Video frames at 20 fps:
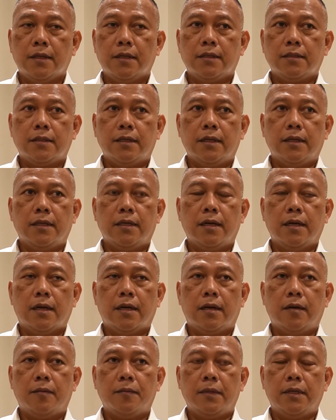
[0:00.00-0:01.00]

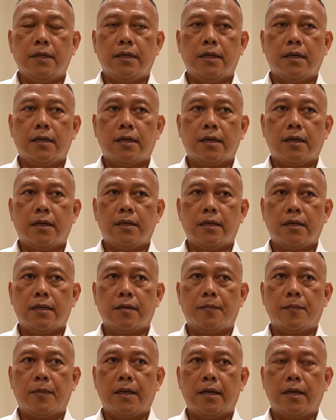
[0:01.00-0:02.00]
Sehingga kami dengan arahan
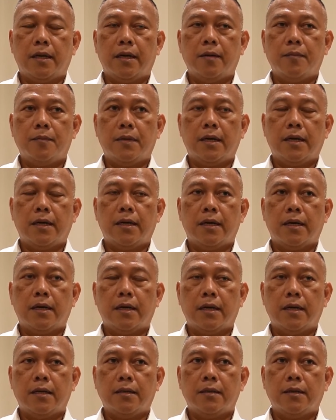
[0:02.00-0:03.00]
dari kepala
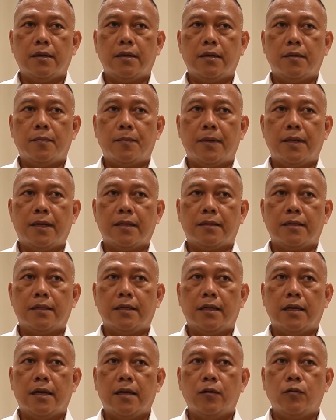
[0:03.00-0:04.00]
mengadakan uh,
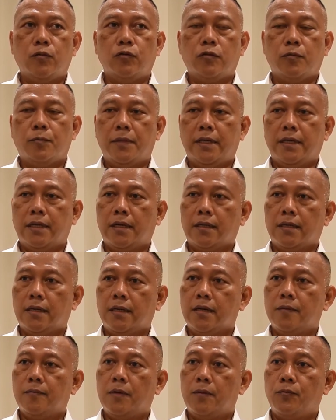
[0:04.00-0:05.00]
pelatihan untuk
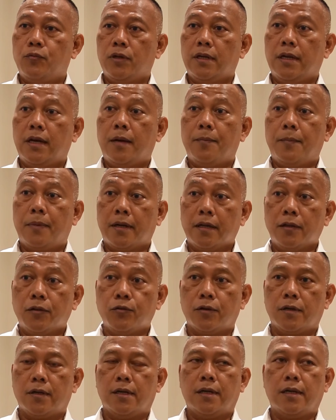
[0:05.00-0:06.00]
meningkatkan kemampuan
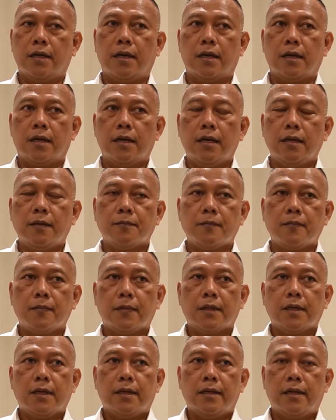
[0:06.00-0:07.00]
aparatur negara
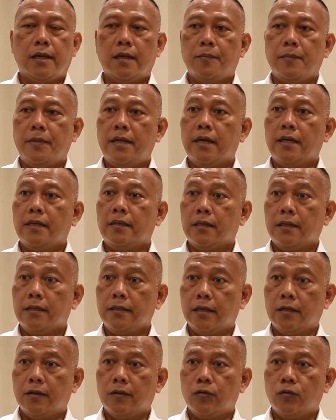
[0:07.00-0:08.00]
dalam bidang
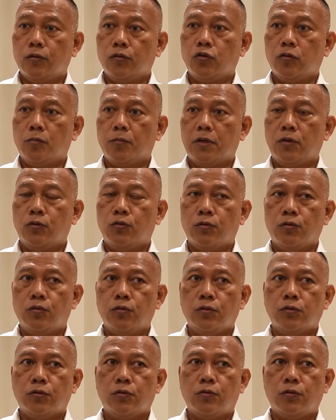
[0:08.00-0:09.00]
intelijen untuk
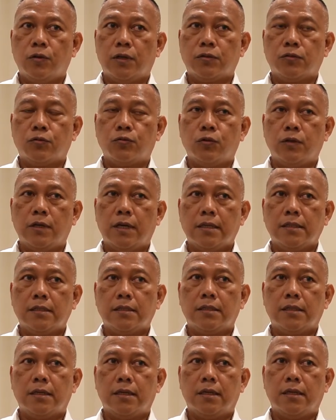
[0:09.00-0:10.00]
mendukung
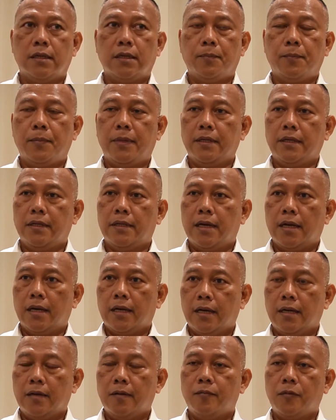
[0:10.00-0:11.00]
tugas-tugas uh,
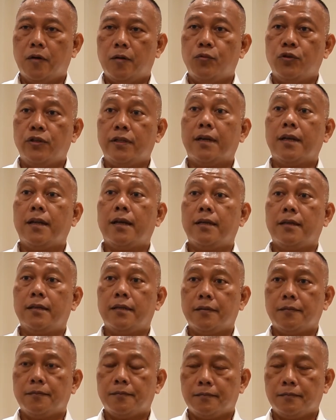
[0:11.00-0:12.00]
penindakan maupun yang lain.